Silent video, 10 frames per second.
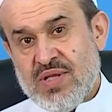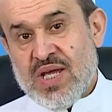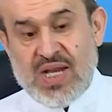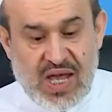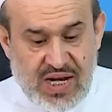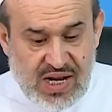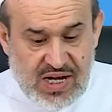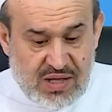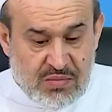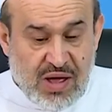لأن
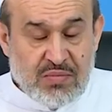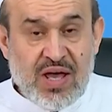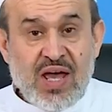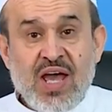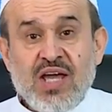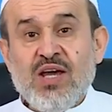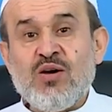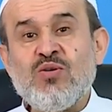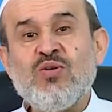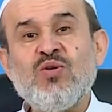الإمام
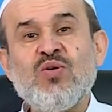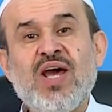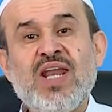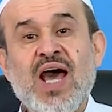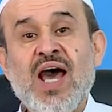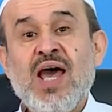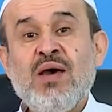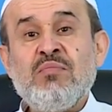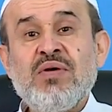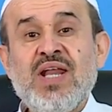يقول لنا
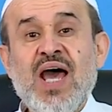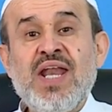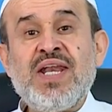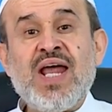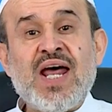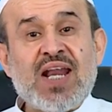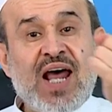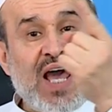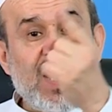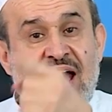من أن
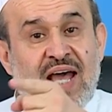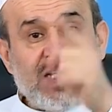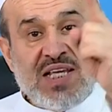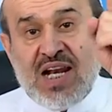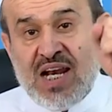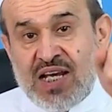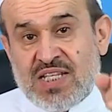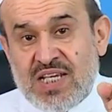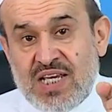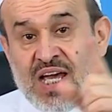الرايات
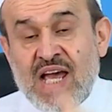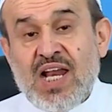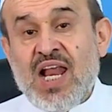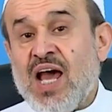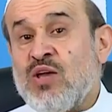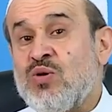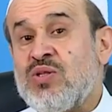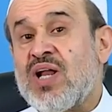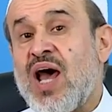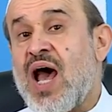التي لا
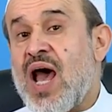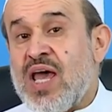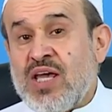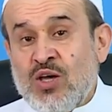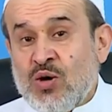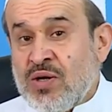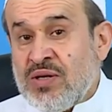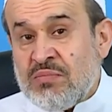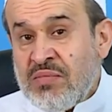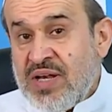يدرى أي
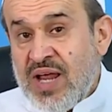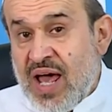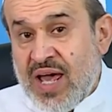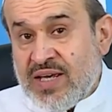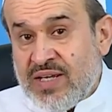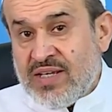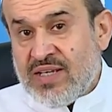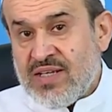من أي